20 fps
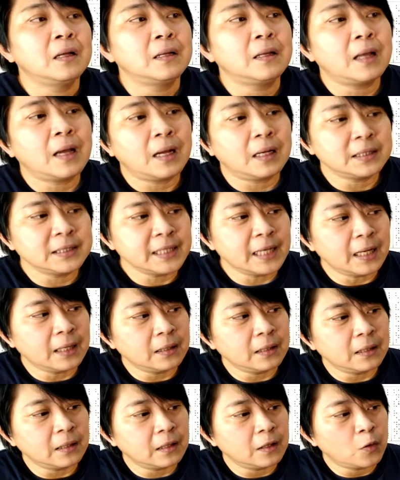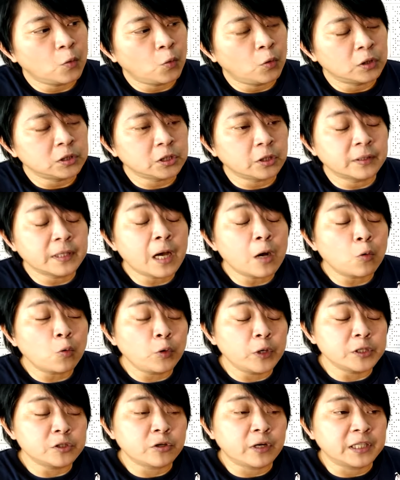那像那个我走到
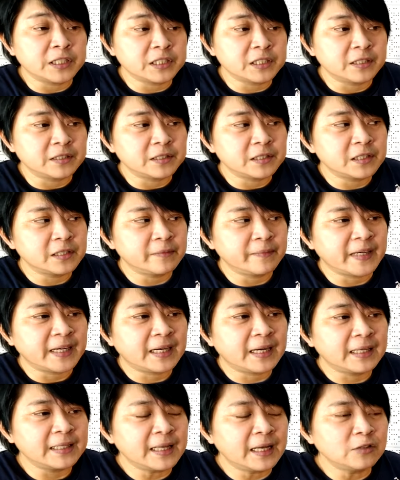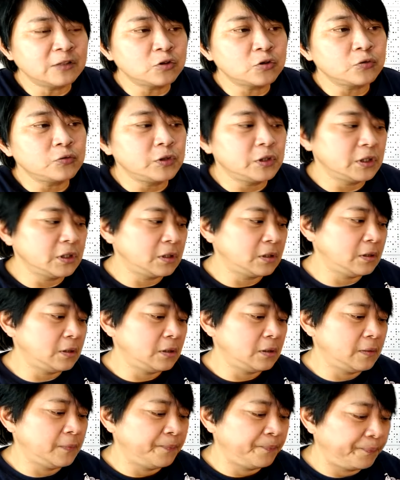贵船神社嘛，他当初就
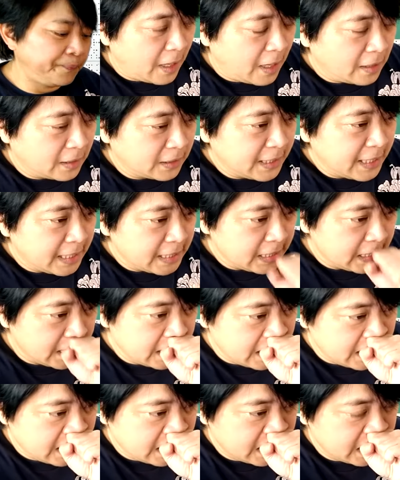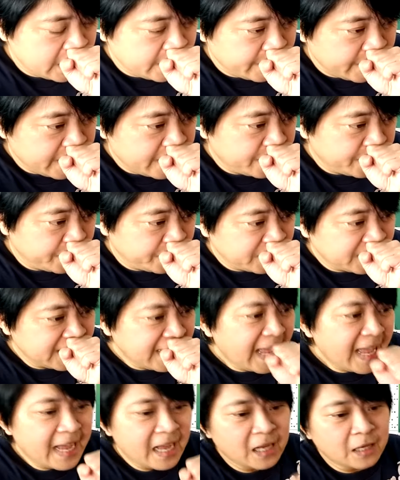是好像是那个什么
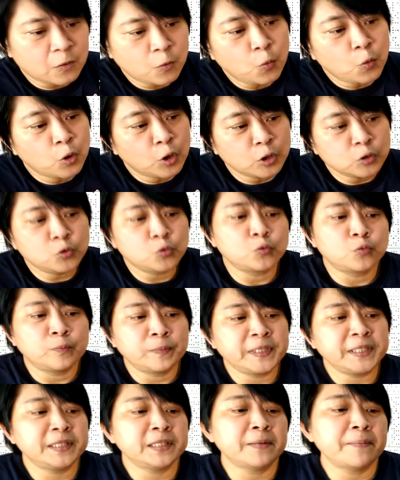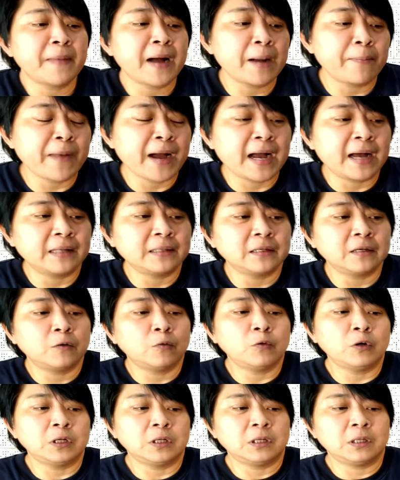大国主命的妈妈呢，
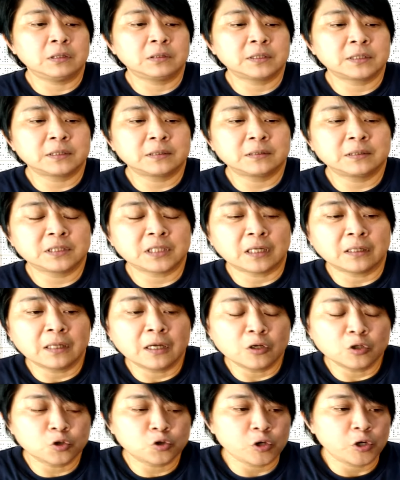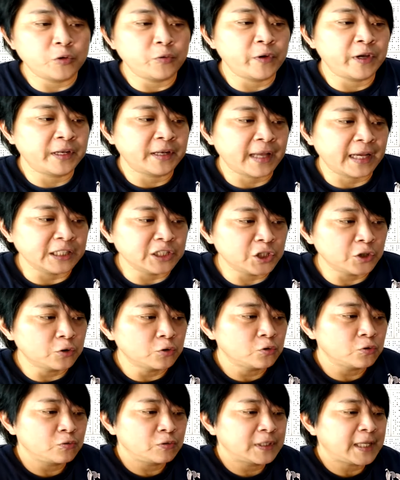为了找到水源来救
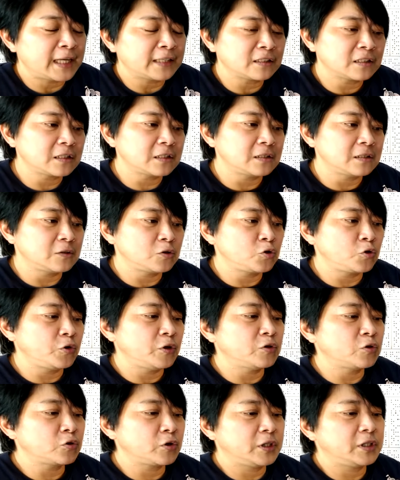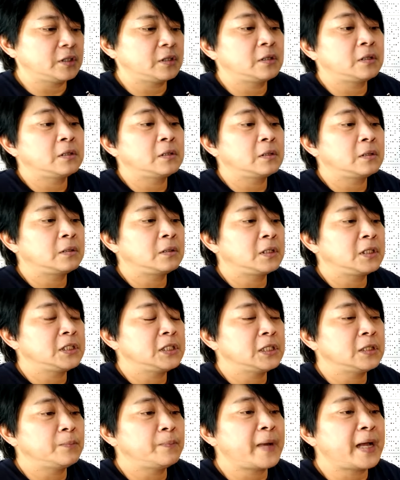助当时缺水的那
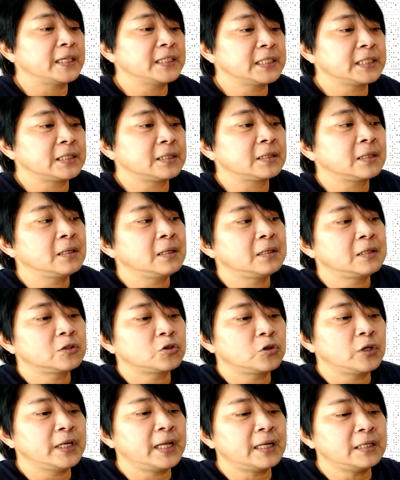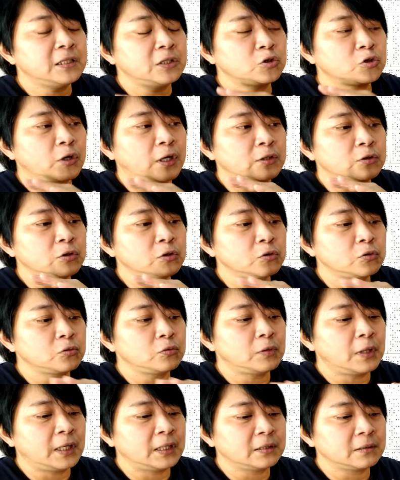些百姓，所以他的船就
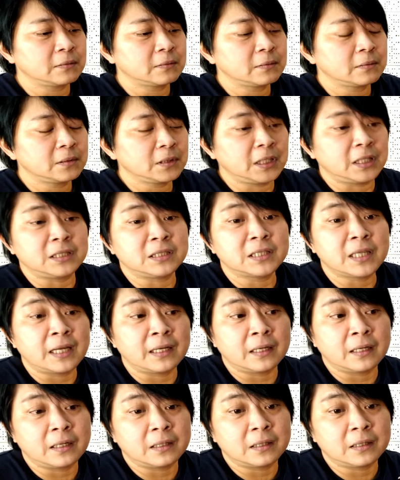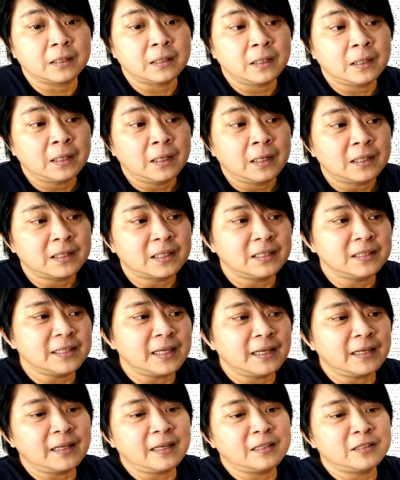突然停在那里，停
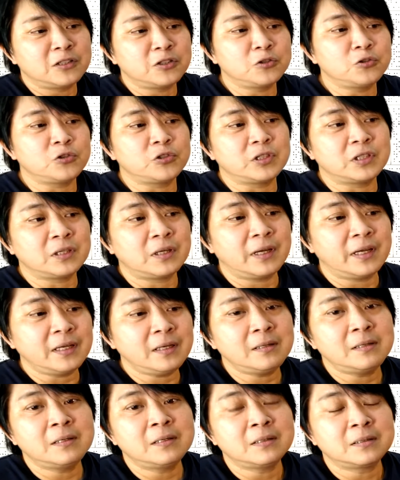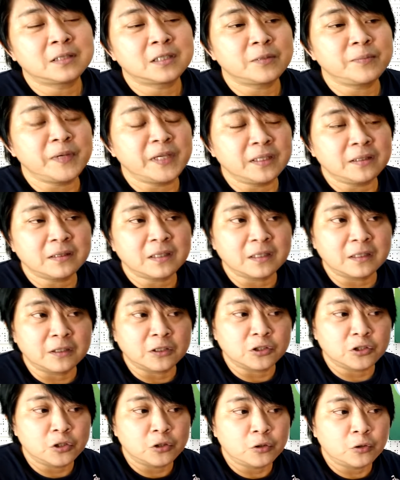在那里就觉得哎，这边可
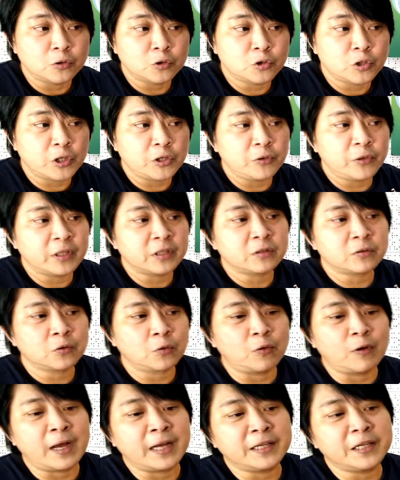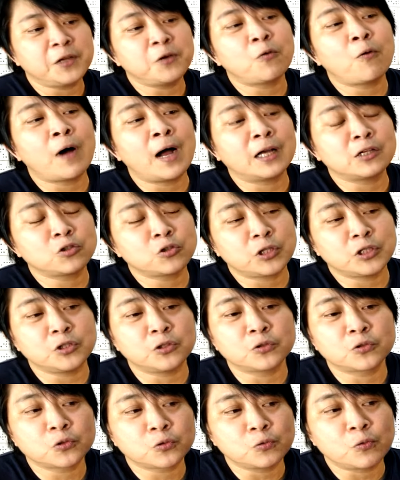能就有水源，果然一挖水
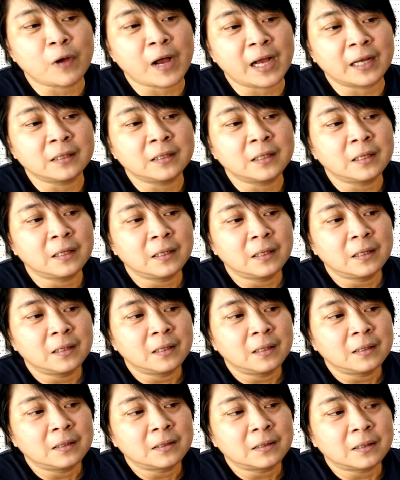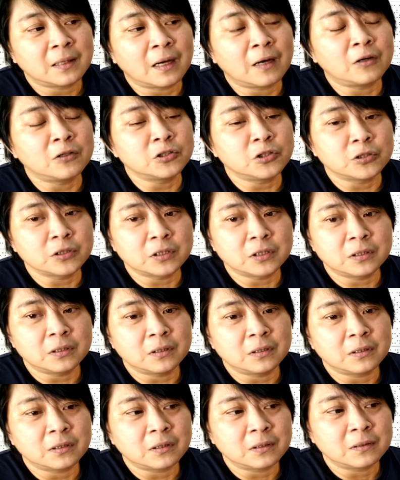就出来，然后就
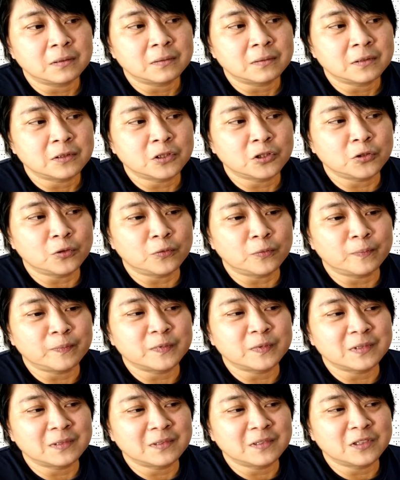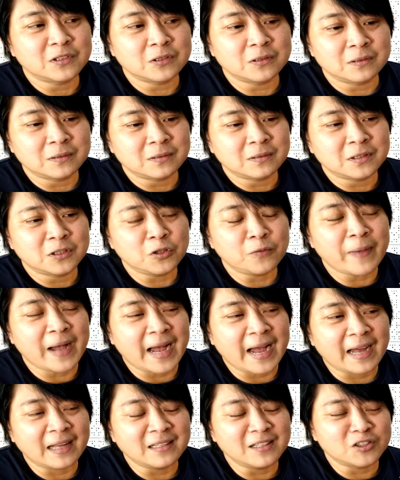是就。就
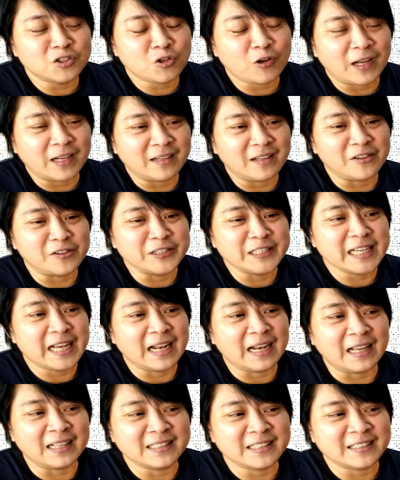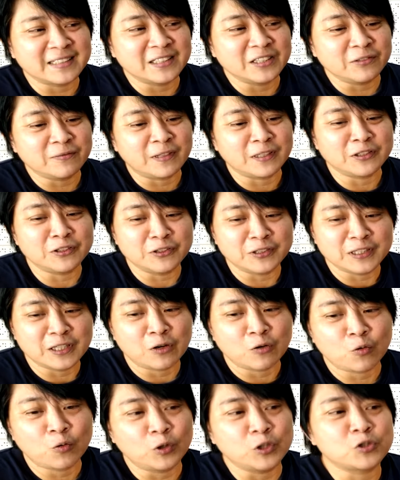把他的船留下来，这个地方就
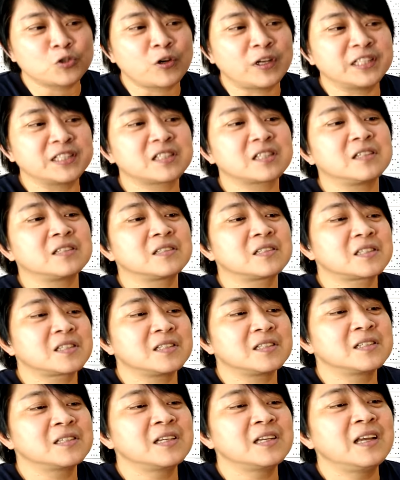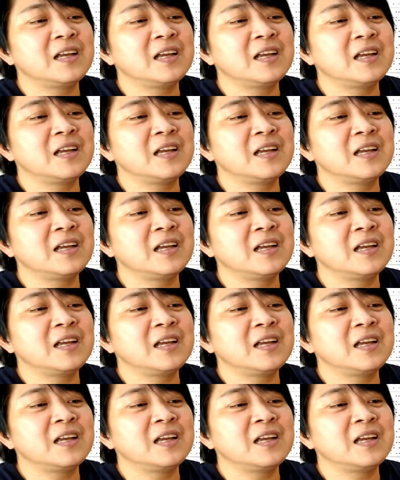叫龟船神社。